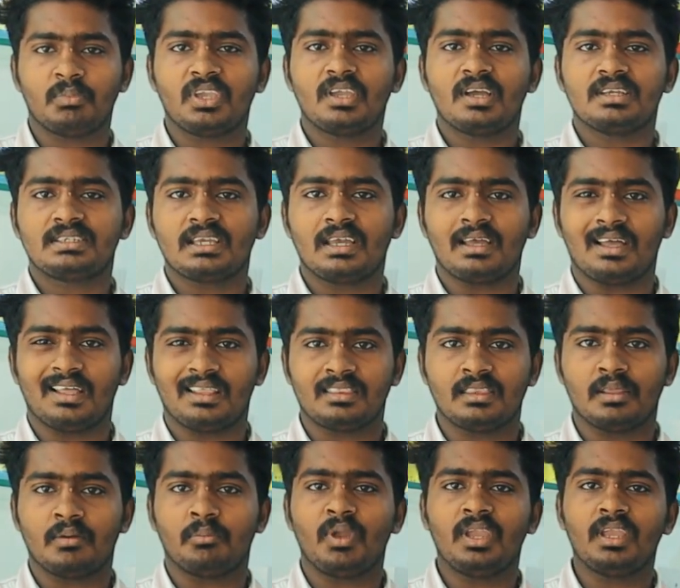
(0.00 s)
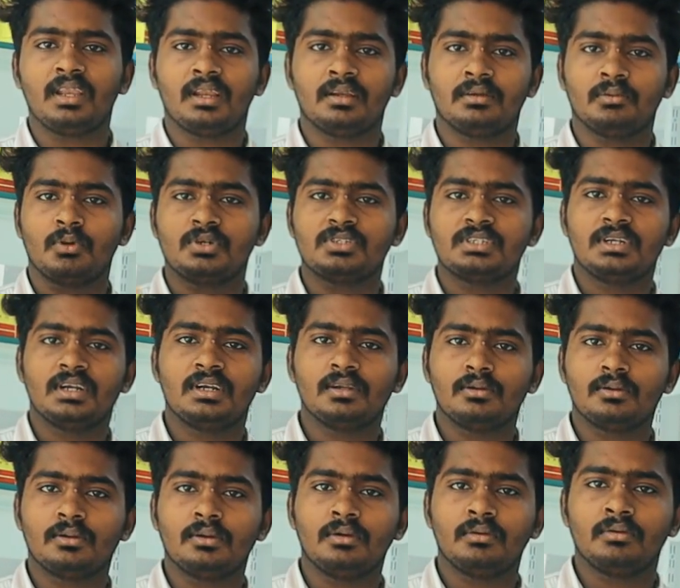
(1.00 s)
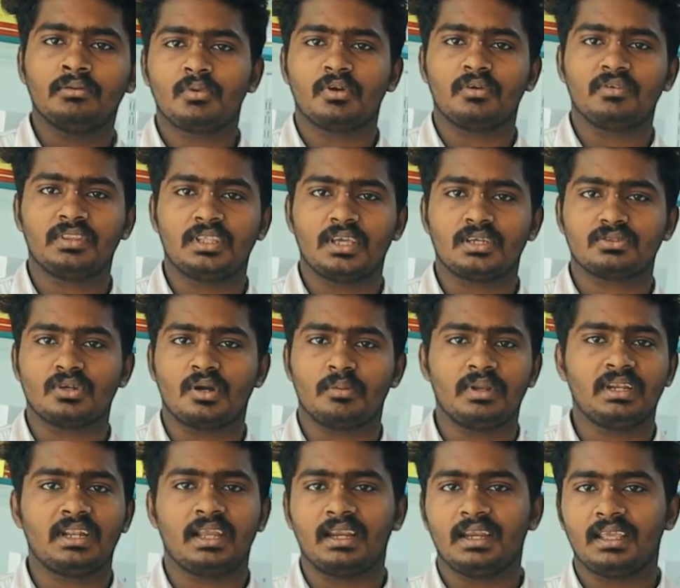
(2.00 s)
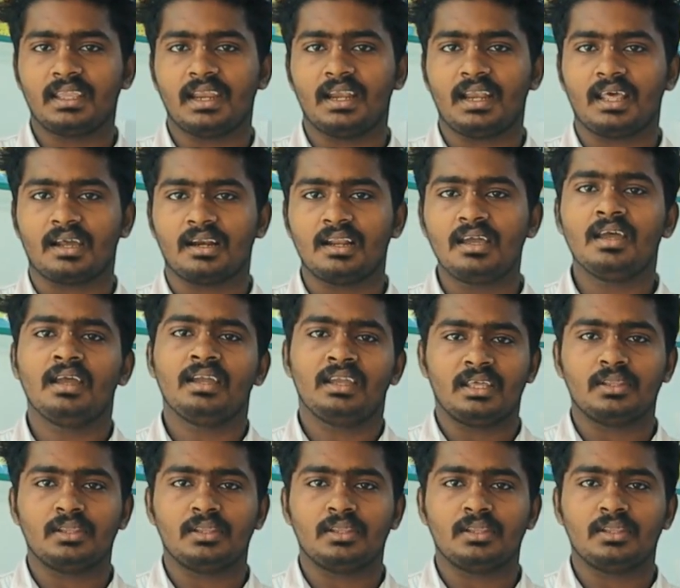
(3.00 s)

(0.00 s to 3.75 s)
பிகாஸ் அந்த மெயின் ஒரிஜினலுக்கும் ஒரு வித்தியாசம் வித்தியாசம் அப்படின்னு என்கிட்ட கேட்டாங்கன்னா